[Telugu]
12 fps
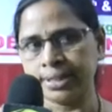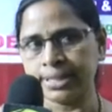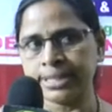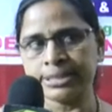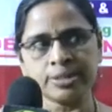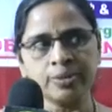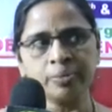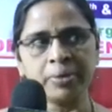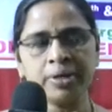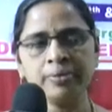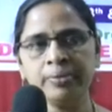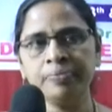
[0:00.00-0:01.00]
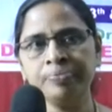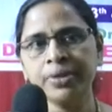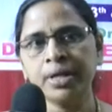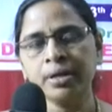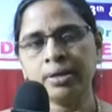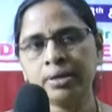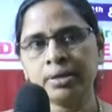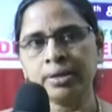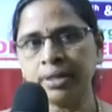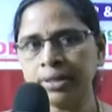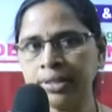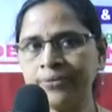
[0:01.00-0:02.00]
డేస్లో మనం
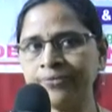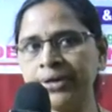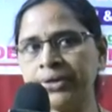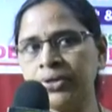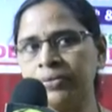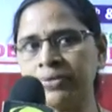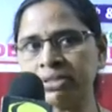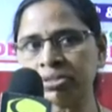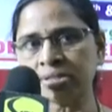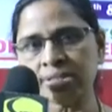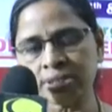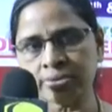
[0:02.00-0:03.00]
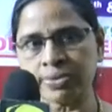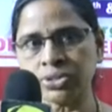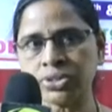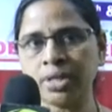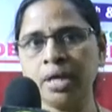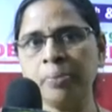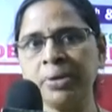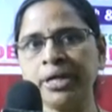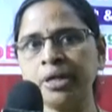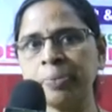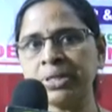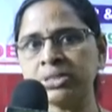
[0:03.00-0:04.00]
డిఫరెంట్ యూనివర్సిటీ నుంచి వచ్చిన
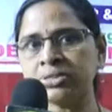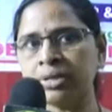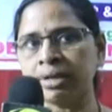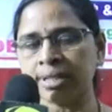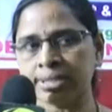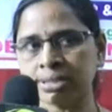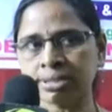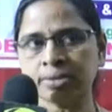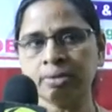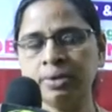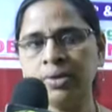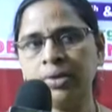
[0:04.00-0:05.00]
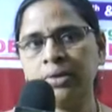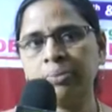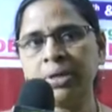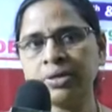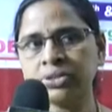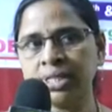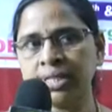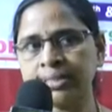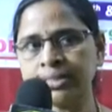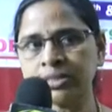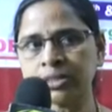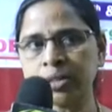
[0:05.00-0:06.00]
ఎమినెంట్ పర్సనాలిటీస్తో మనం
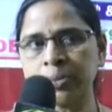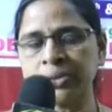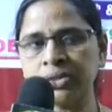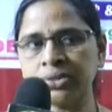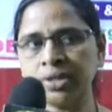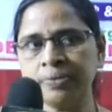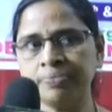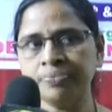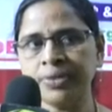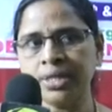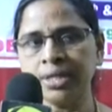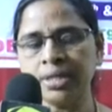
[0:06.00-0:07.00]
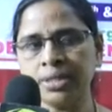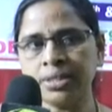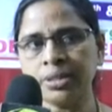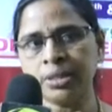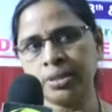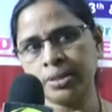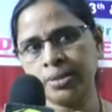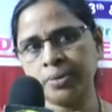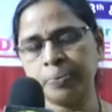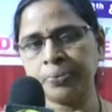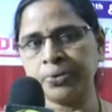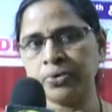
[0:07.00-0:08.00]
షేర్ చేసుకోబోతున్నాం ఈ
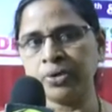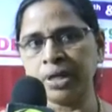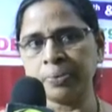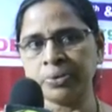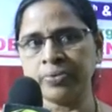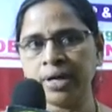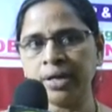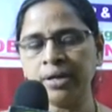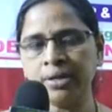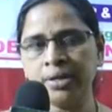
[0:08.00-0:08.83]
ప్రోగ్రాం ద్వారా